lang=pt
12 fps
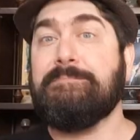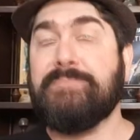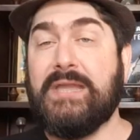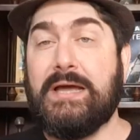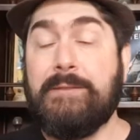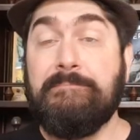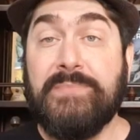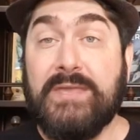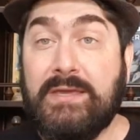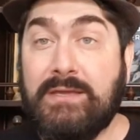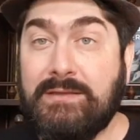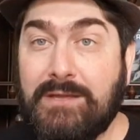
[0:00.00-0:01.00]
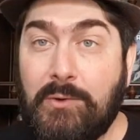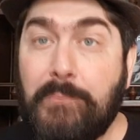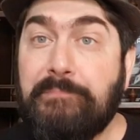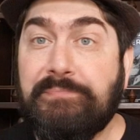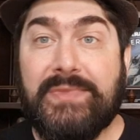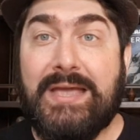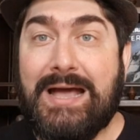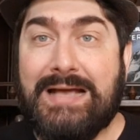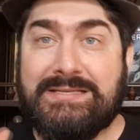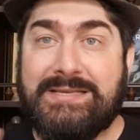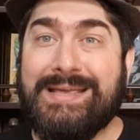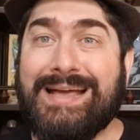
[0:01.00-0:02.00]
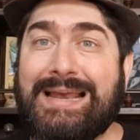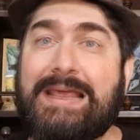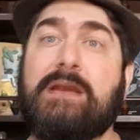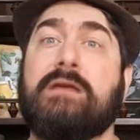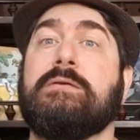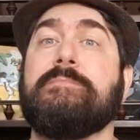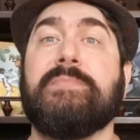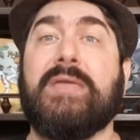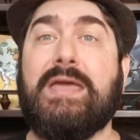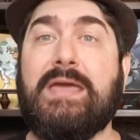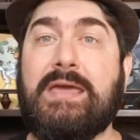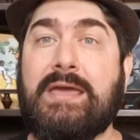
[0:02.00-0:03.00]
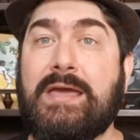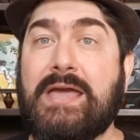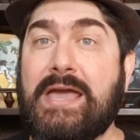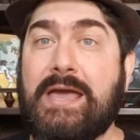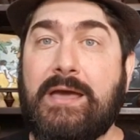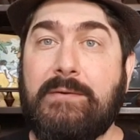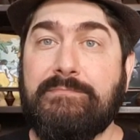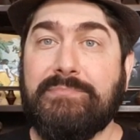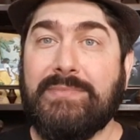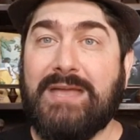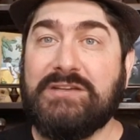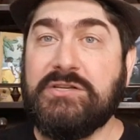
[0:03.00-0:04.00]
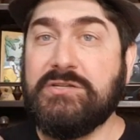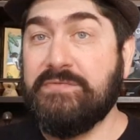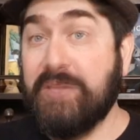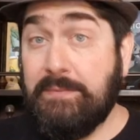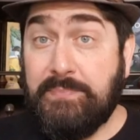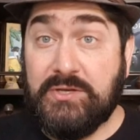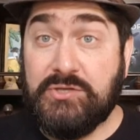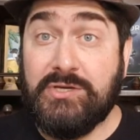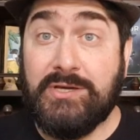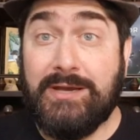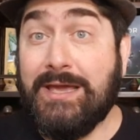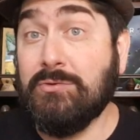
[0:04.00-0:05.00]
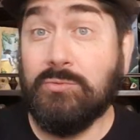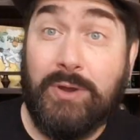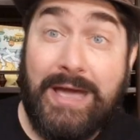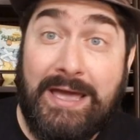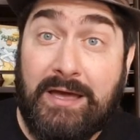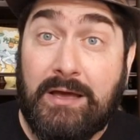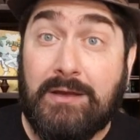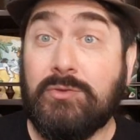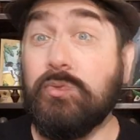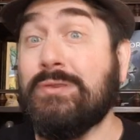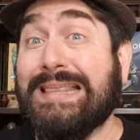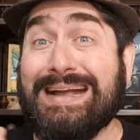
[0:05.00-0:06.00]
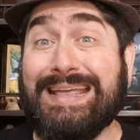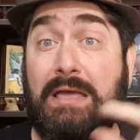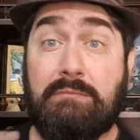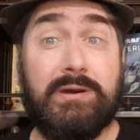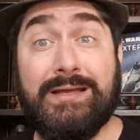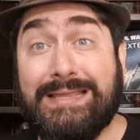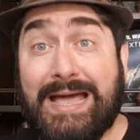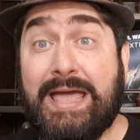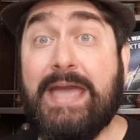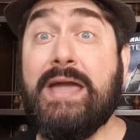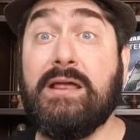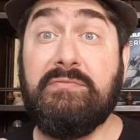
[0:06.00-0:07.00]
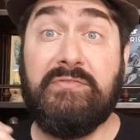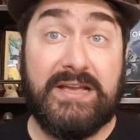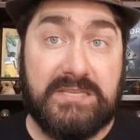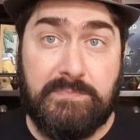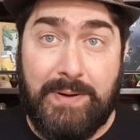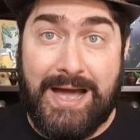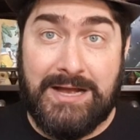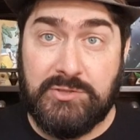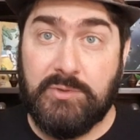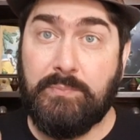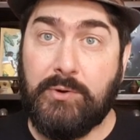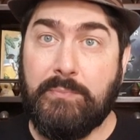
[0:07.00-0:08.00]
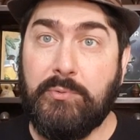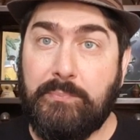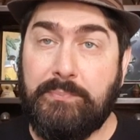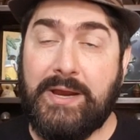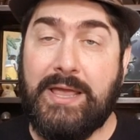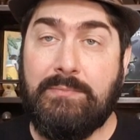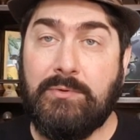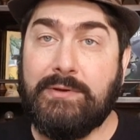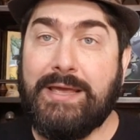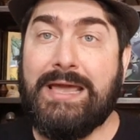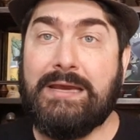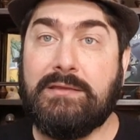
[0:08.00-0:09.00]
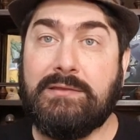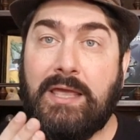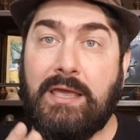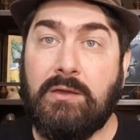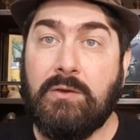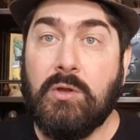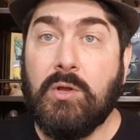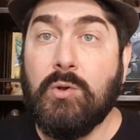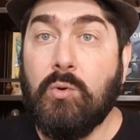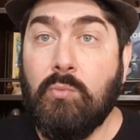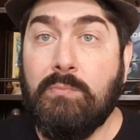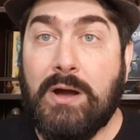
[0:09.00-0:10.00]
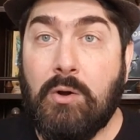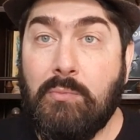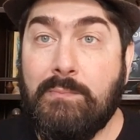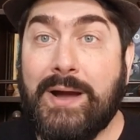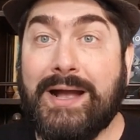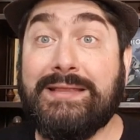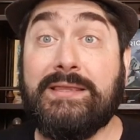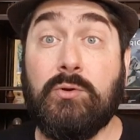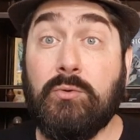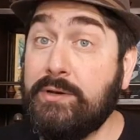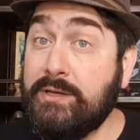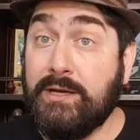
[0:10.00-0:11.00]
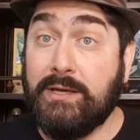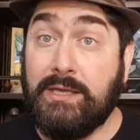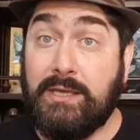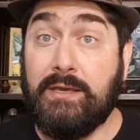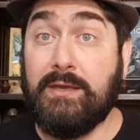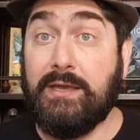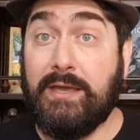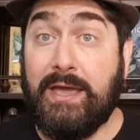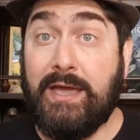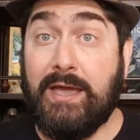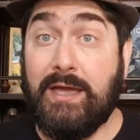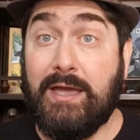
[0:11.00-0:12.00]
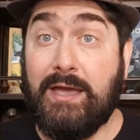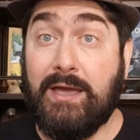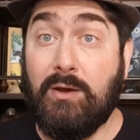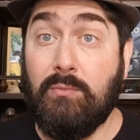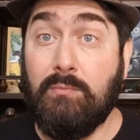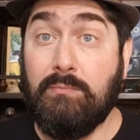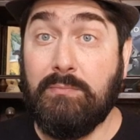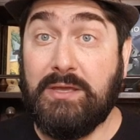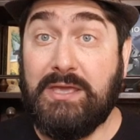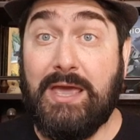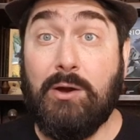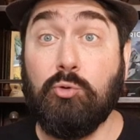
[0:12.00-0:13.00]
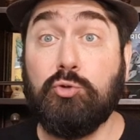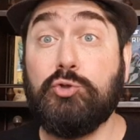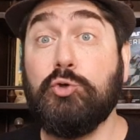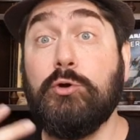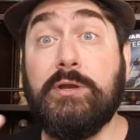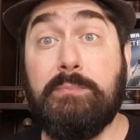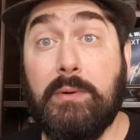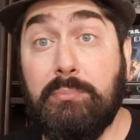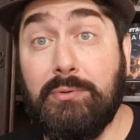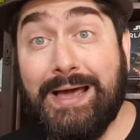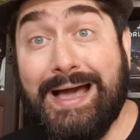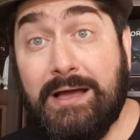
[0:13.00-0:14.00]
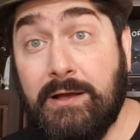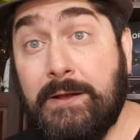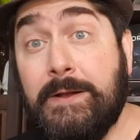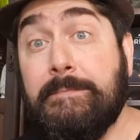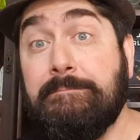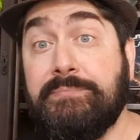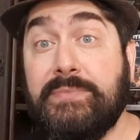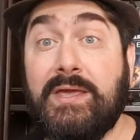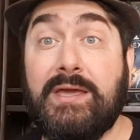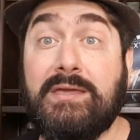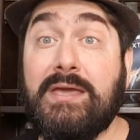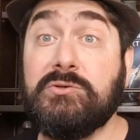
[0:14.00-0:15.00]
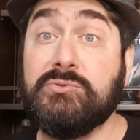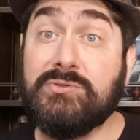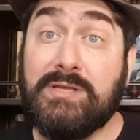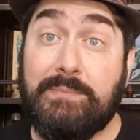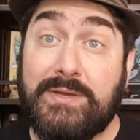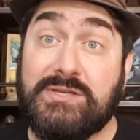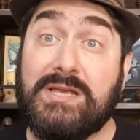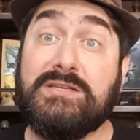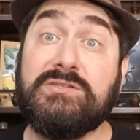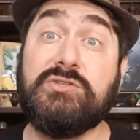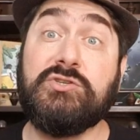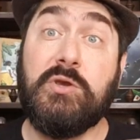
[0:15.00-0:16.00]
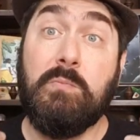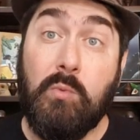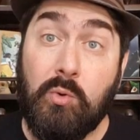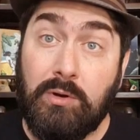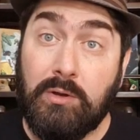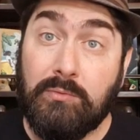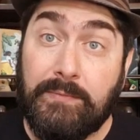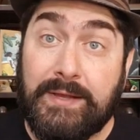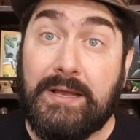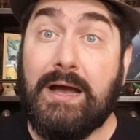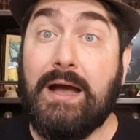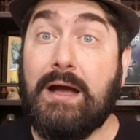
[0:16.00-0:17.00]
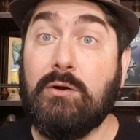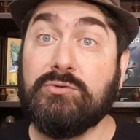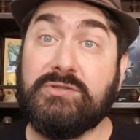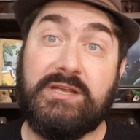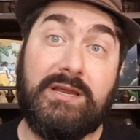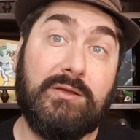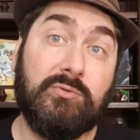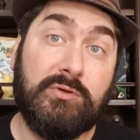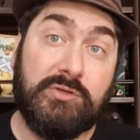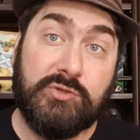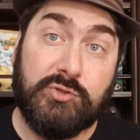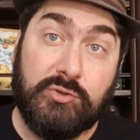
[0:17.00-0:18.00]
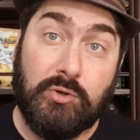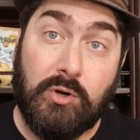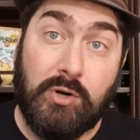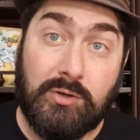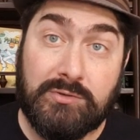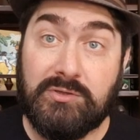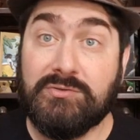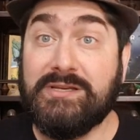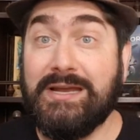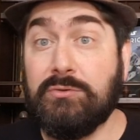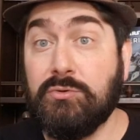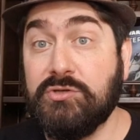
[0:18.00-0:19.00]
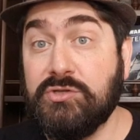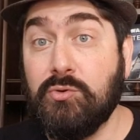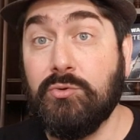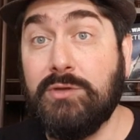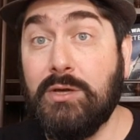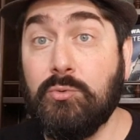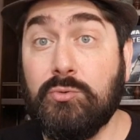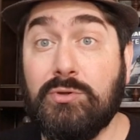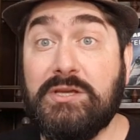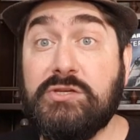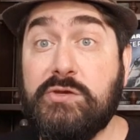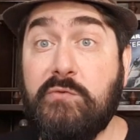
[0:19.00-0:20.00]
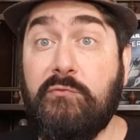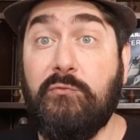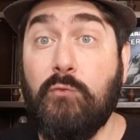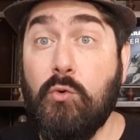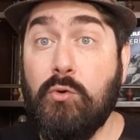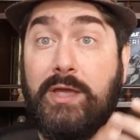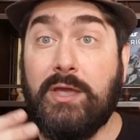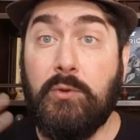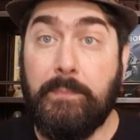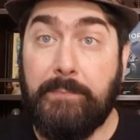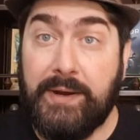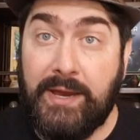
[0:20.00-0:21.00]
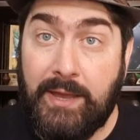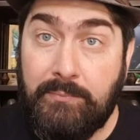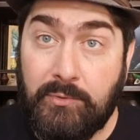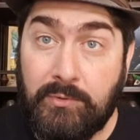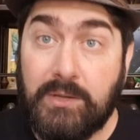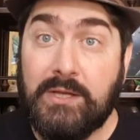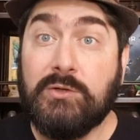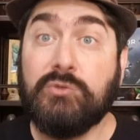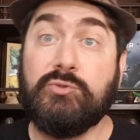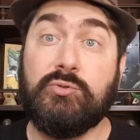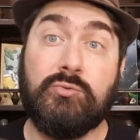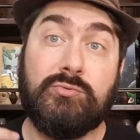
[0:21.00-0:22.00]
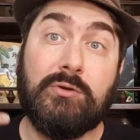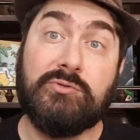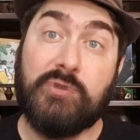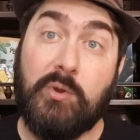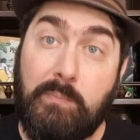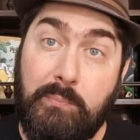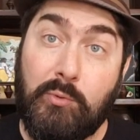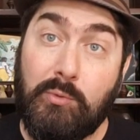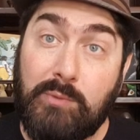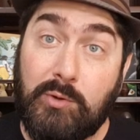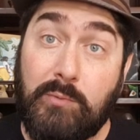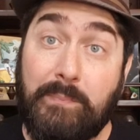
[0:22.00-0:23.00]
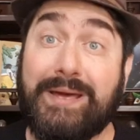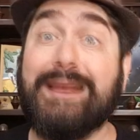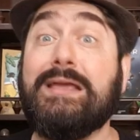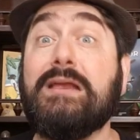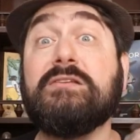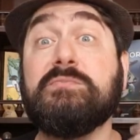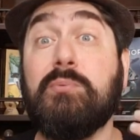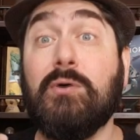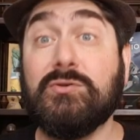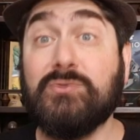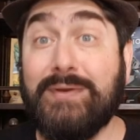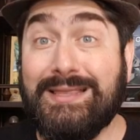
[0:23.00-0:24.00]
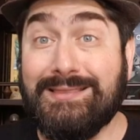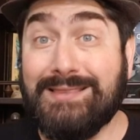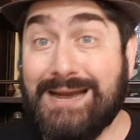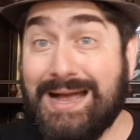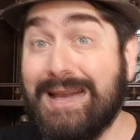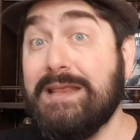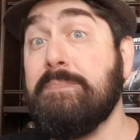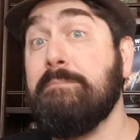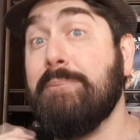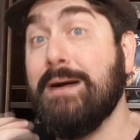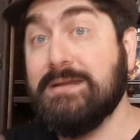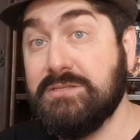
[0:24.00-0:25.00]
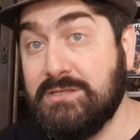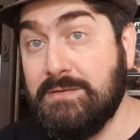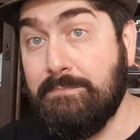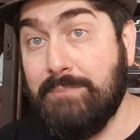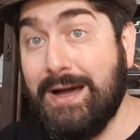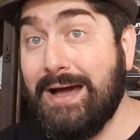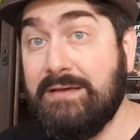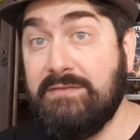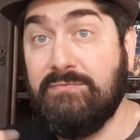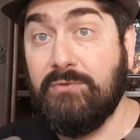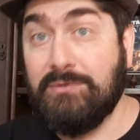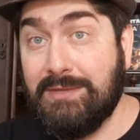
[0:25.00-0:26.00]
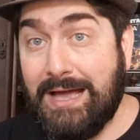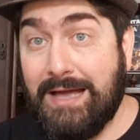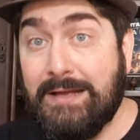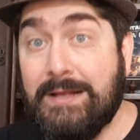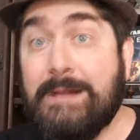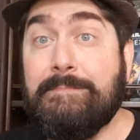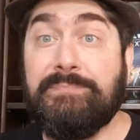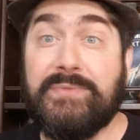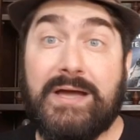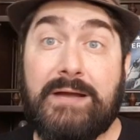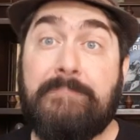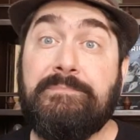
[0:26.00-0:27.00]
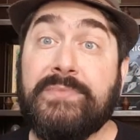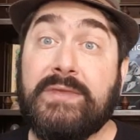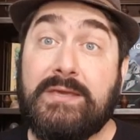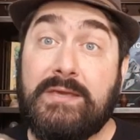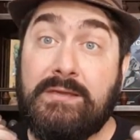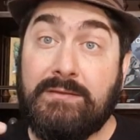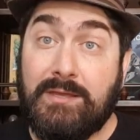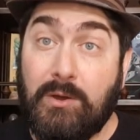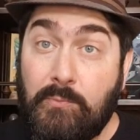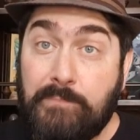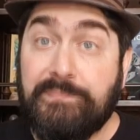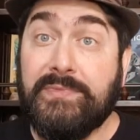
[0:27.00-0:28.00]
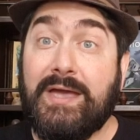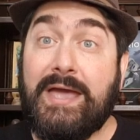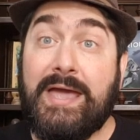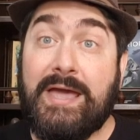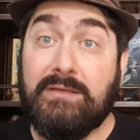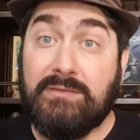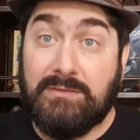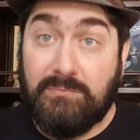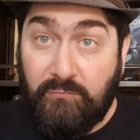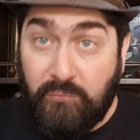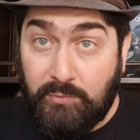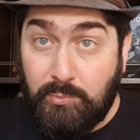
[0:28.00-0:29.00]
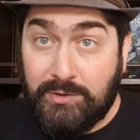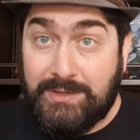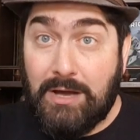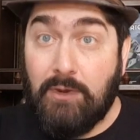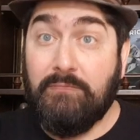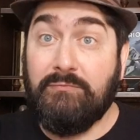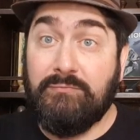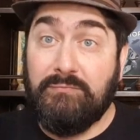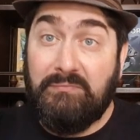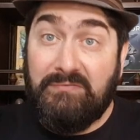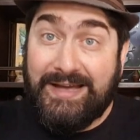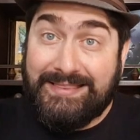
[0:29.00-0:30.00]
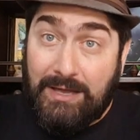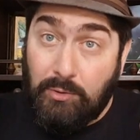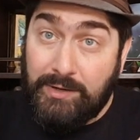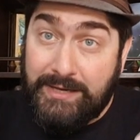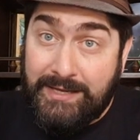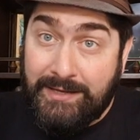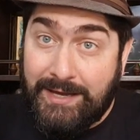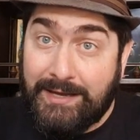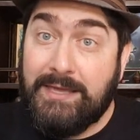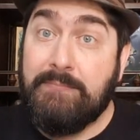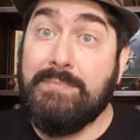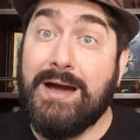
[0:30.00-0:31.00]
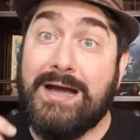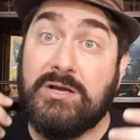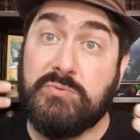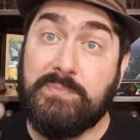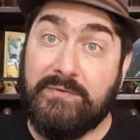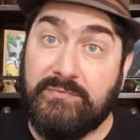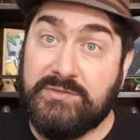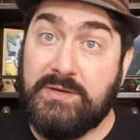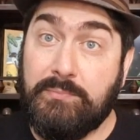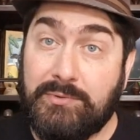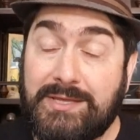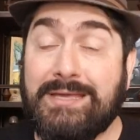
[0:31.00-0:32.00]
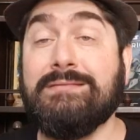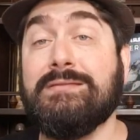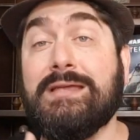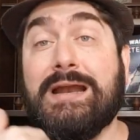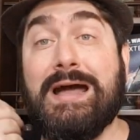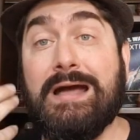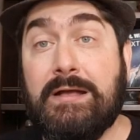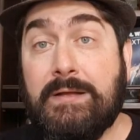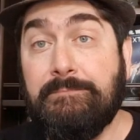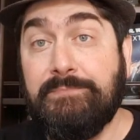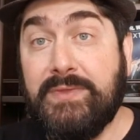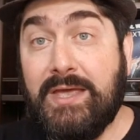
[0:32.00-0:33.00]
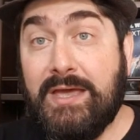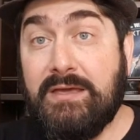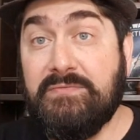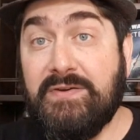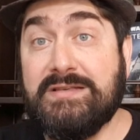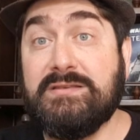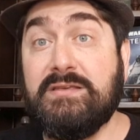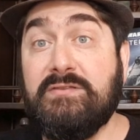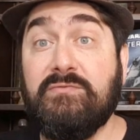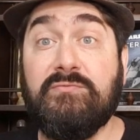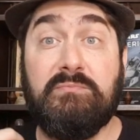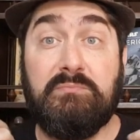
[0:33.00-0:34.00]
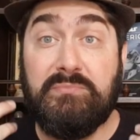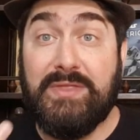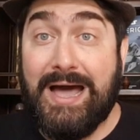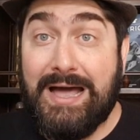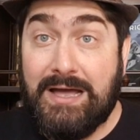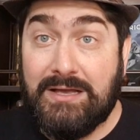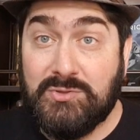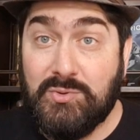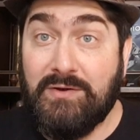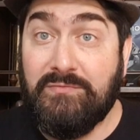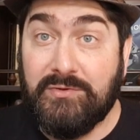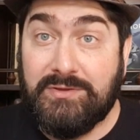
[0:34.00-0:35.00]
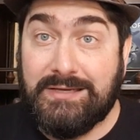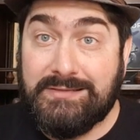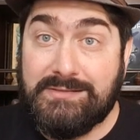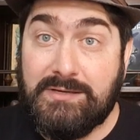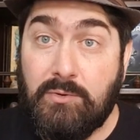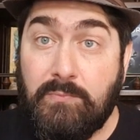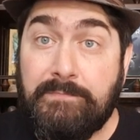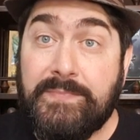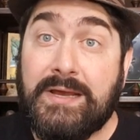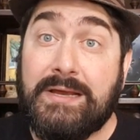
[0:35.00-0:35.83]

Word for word: tá? Então, assim, galera, é, a gente vem pedir, né? Não é, não tá quebrando a regra, faz parte do próprio prêmio, né? Ele tem uma, uma categoria que é, é que é o júri popular, né? Que é justamente eles estimulam aos criadores de jogos, aos criadores de conteúdo que divulguem o prêmio junto ao seu público para que eles possam entrar e participar e votar, tá? Então, é, vou botar vai estar tá o link aqui embaixo para você poder entrar, né, e, faz, e dar a sua votação.